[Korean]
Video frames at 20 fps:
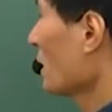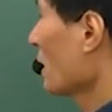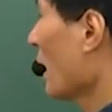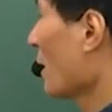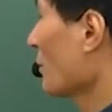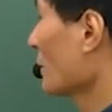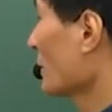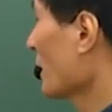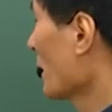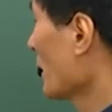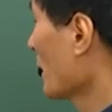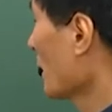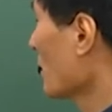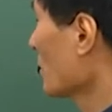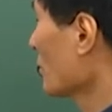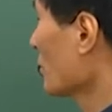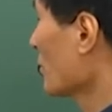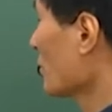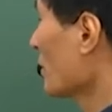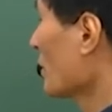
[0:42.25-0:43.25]
감쇄
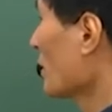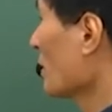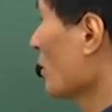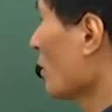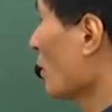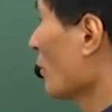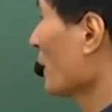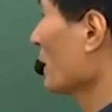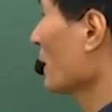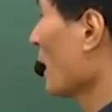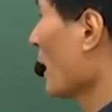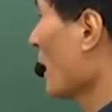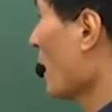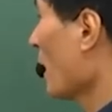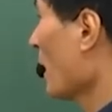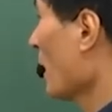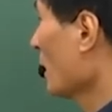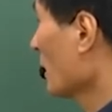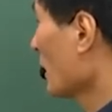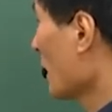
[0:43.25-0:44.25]
개수를 꼽았다.
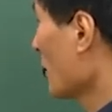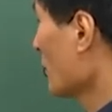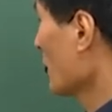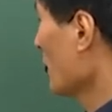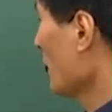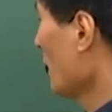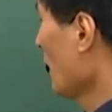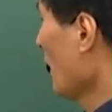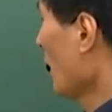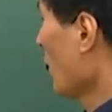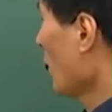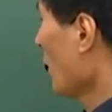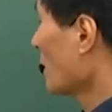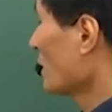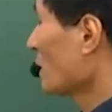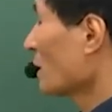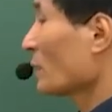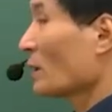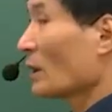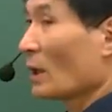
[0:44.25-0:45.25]
그럼 이
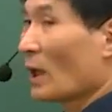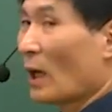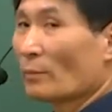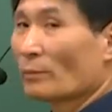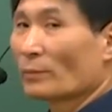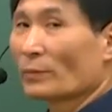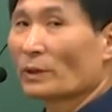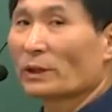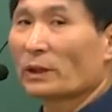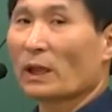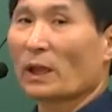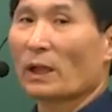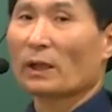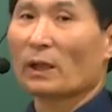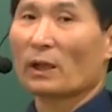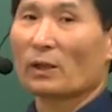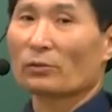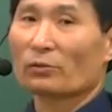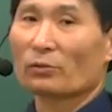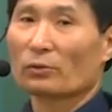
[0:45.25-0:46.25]
회전기 감쇄
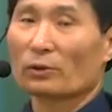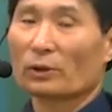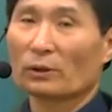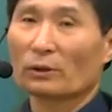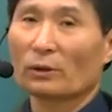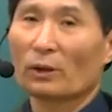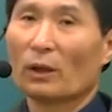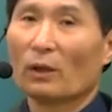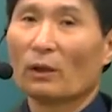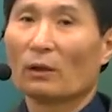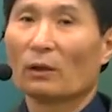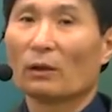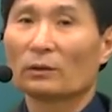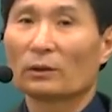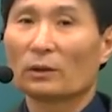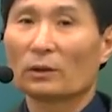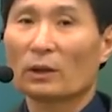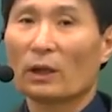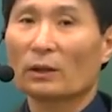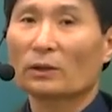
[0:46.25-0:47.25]
개수는
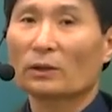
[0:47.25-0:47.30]
어떻게